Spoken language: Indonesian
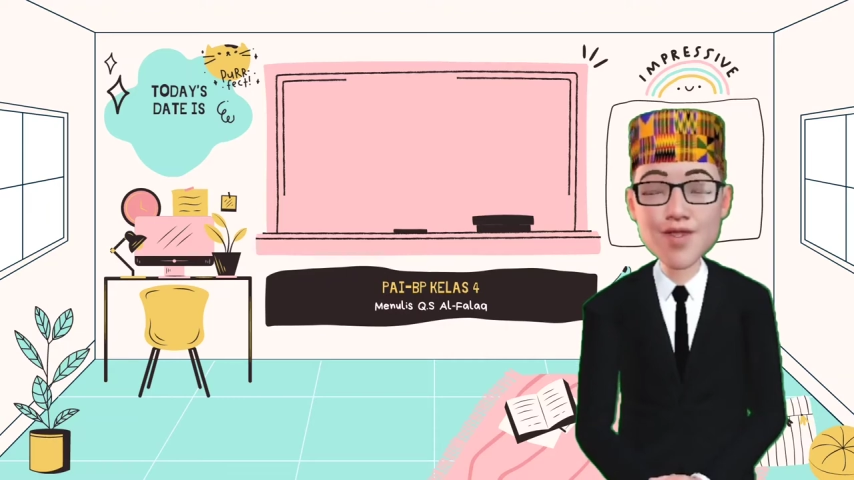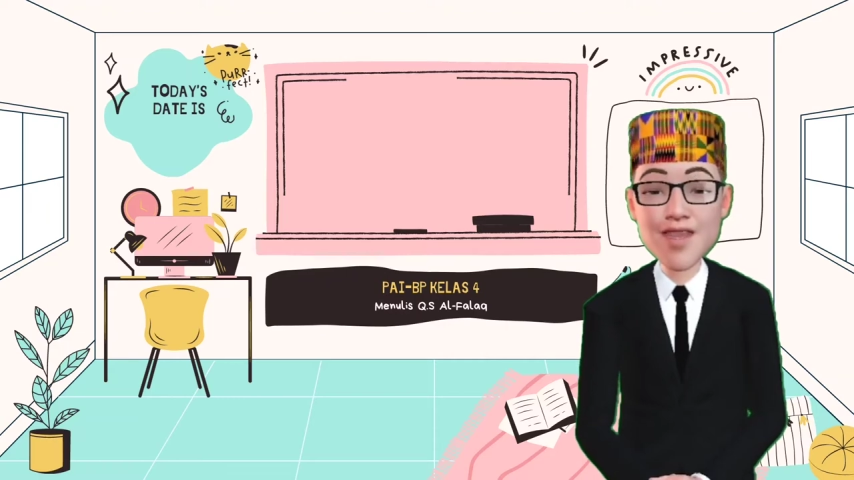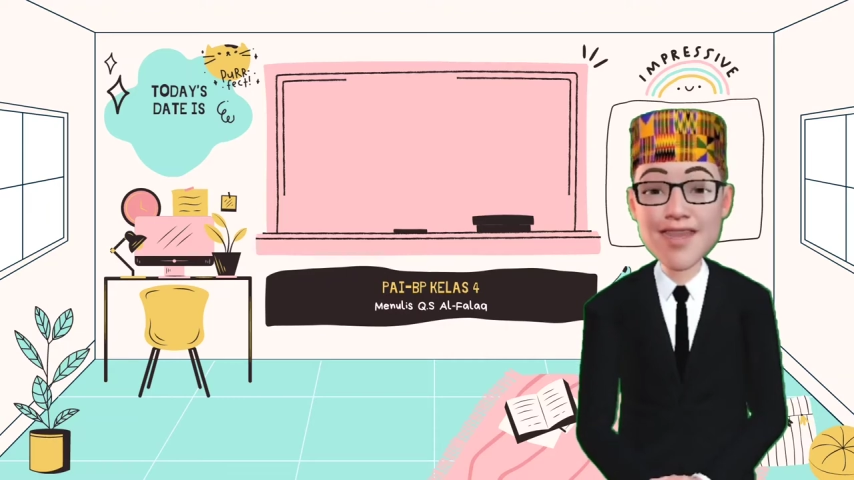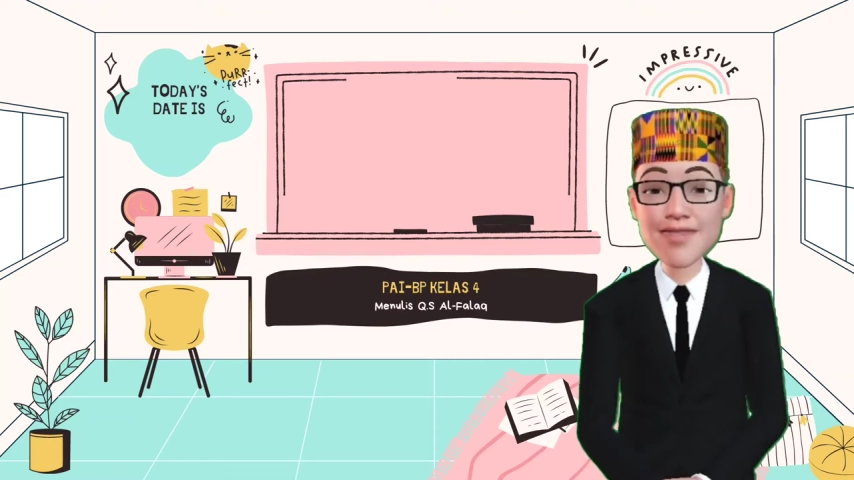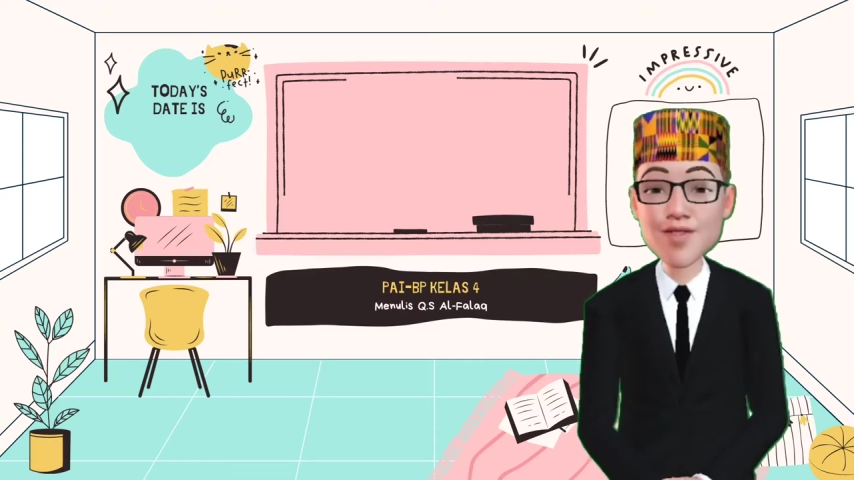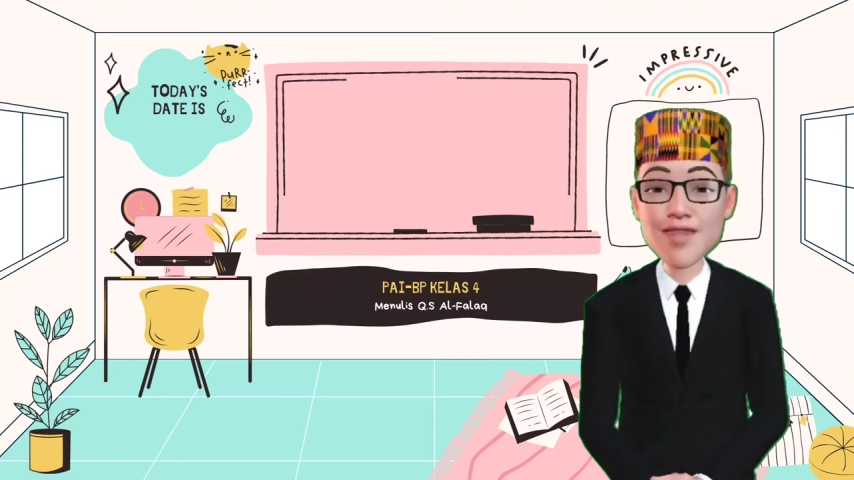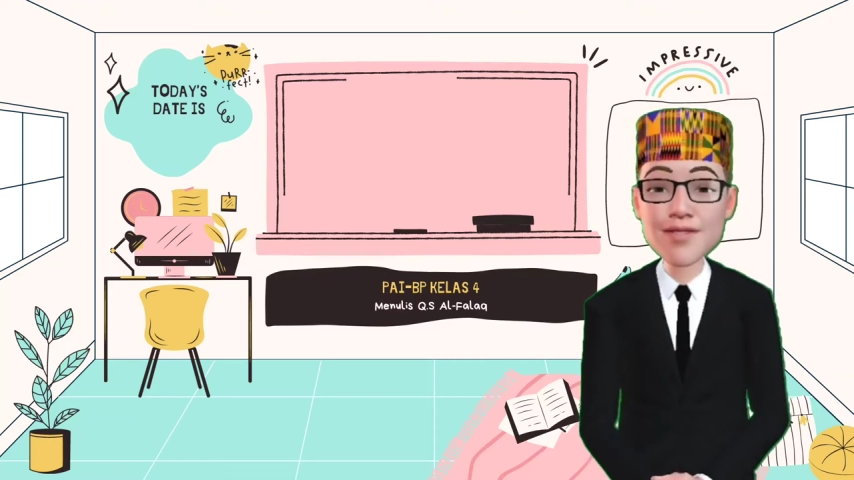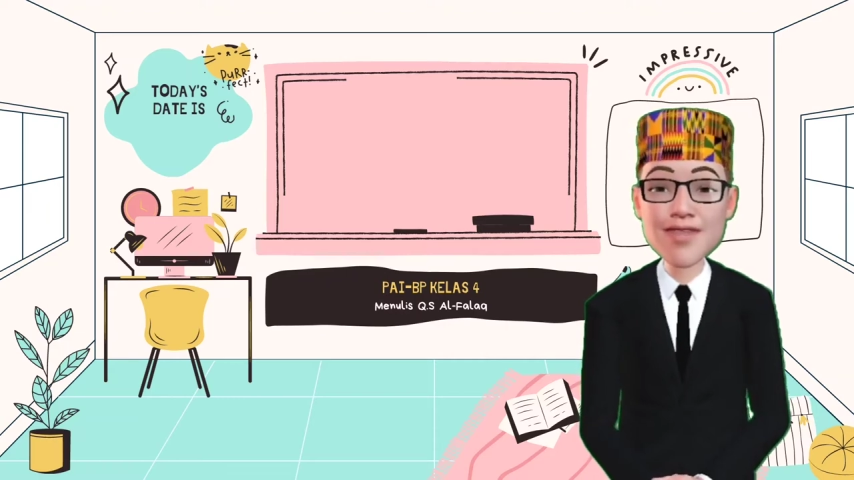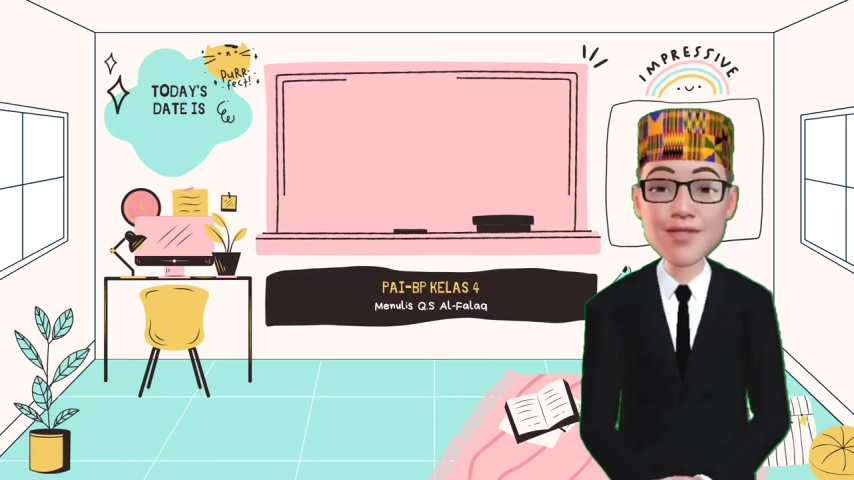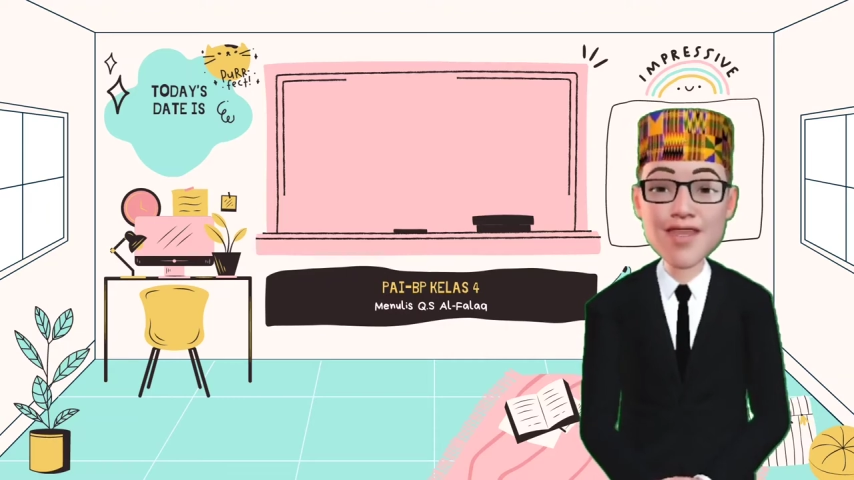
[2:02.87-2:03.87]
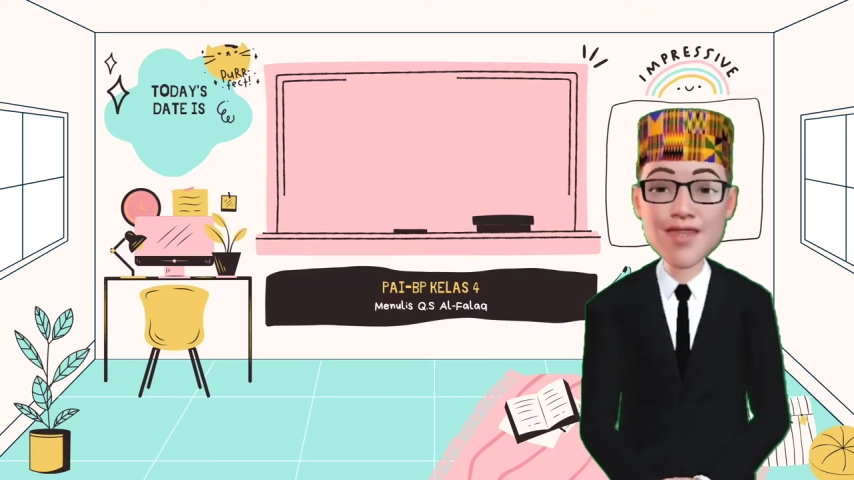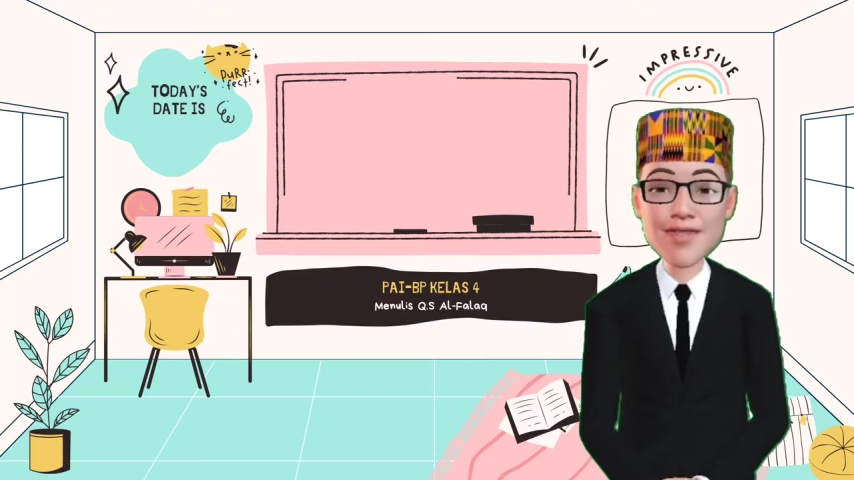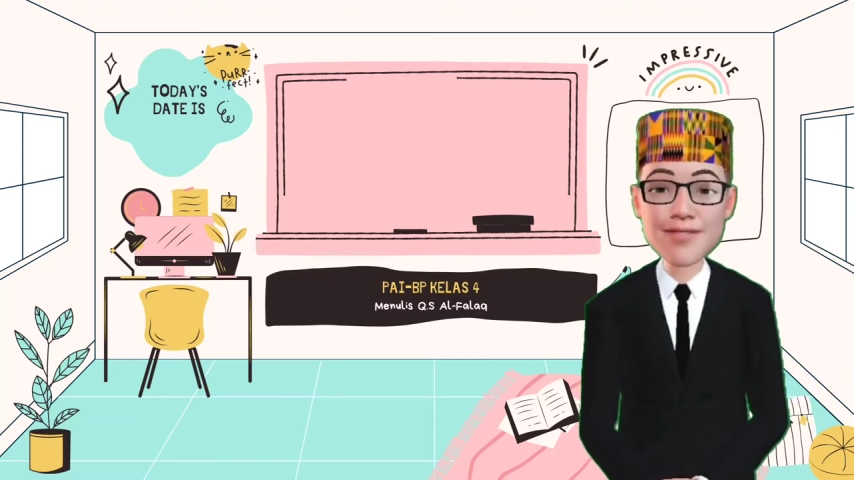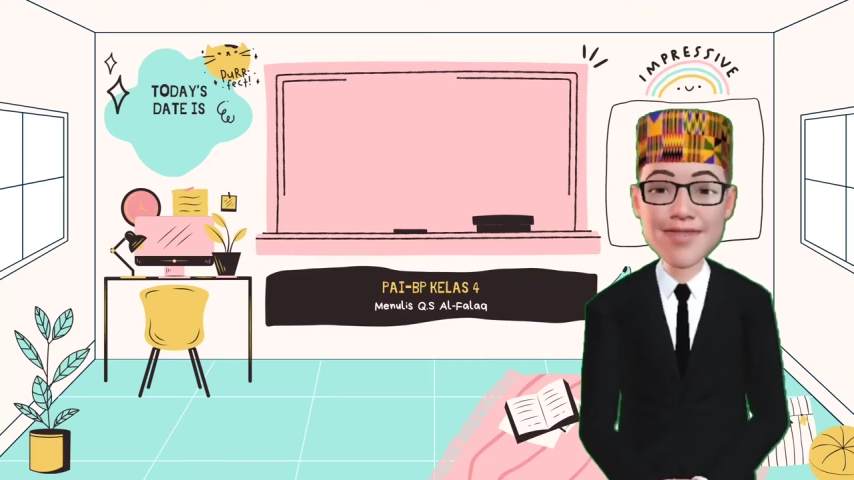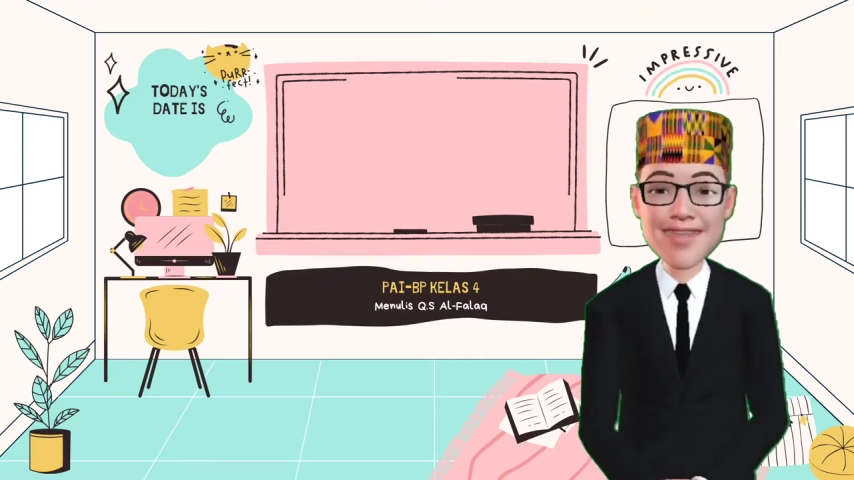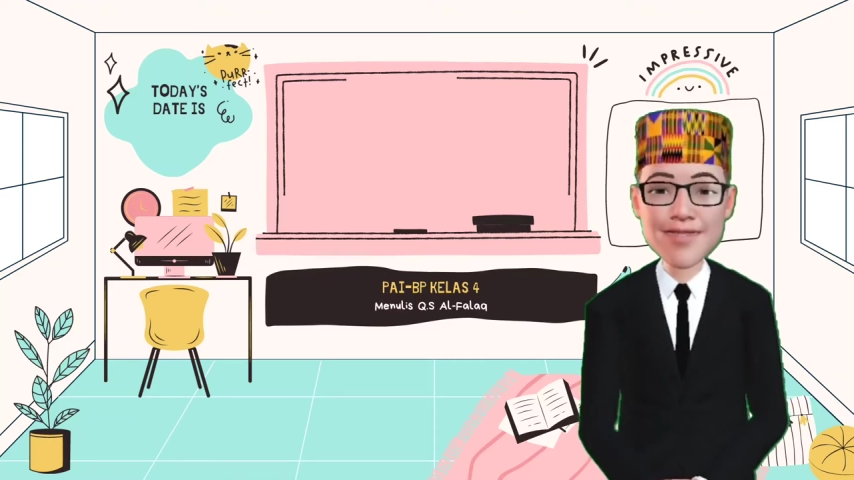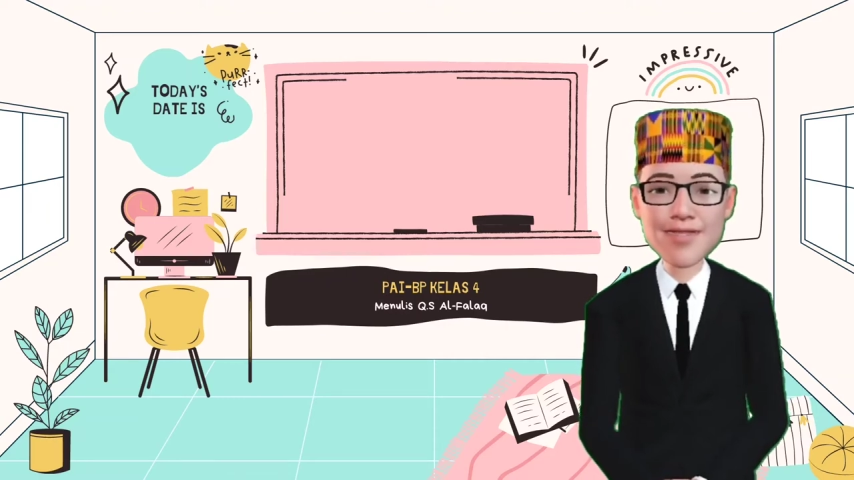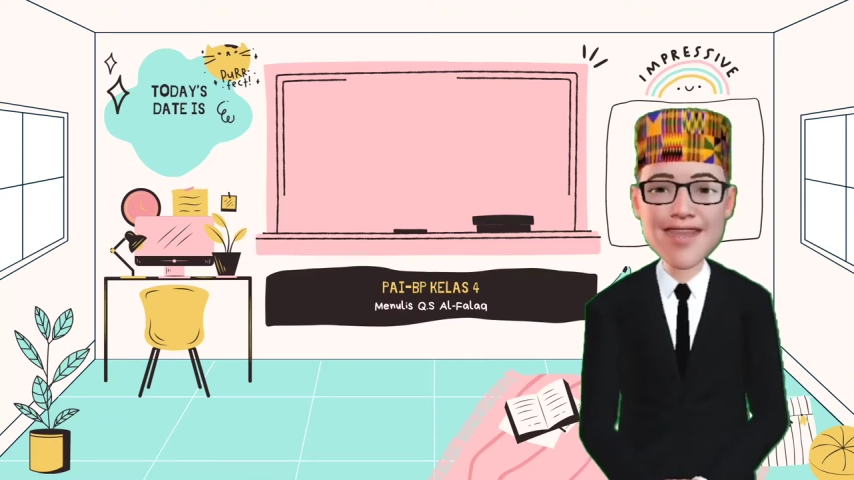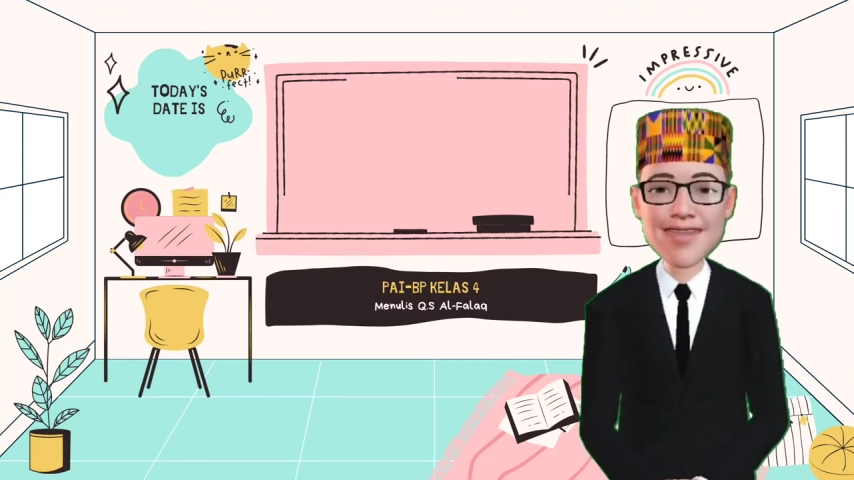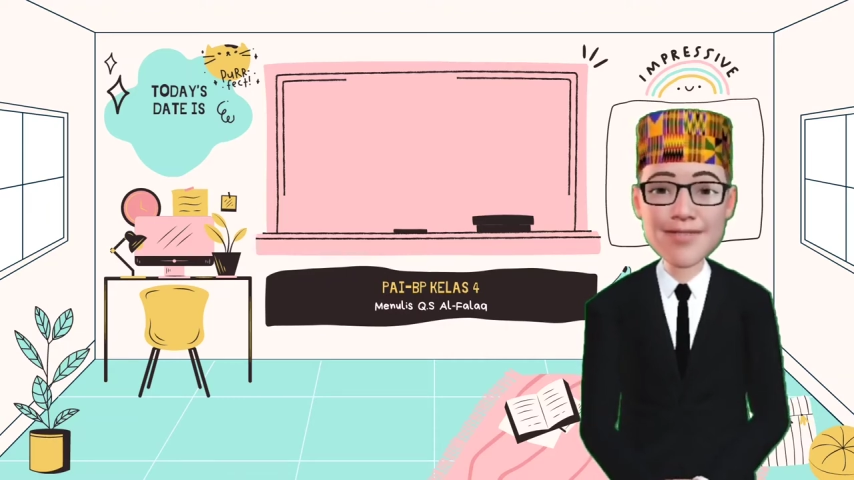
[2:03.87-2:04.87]
Quran Surat Al-Falaq dengan
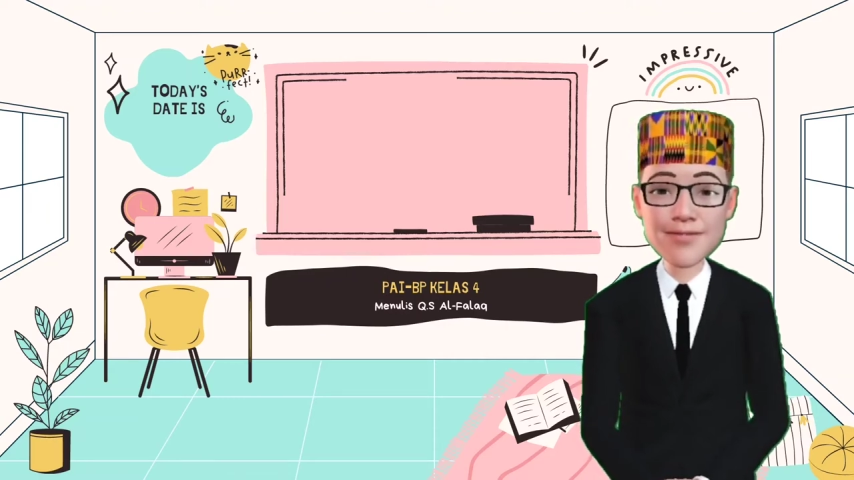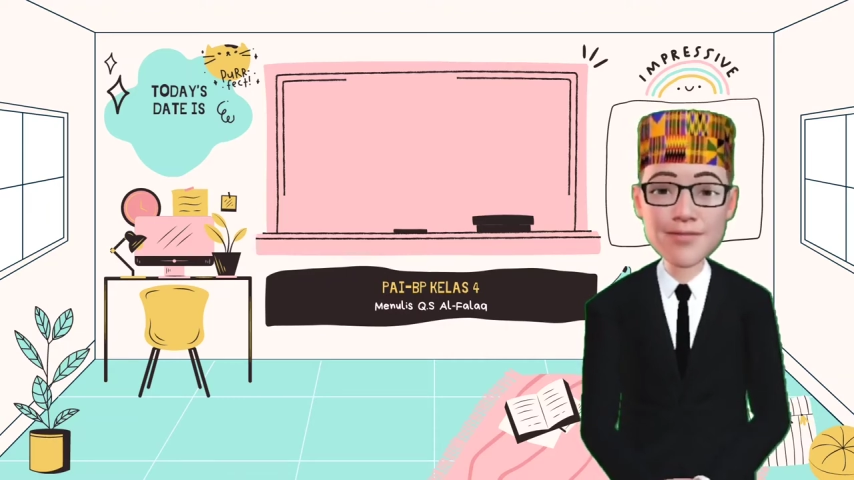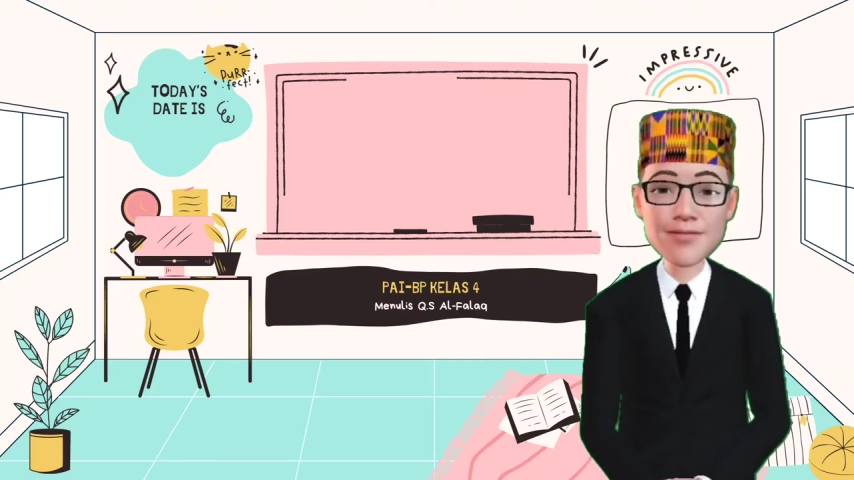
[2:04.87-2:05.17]
benar,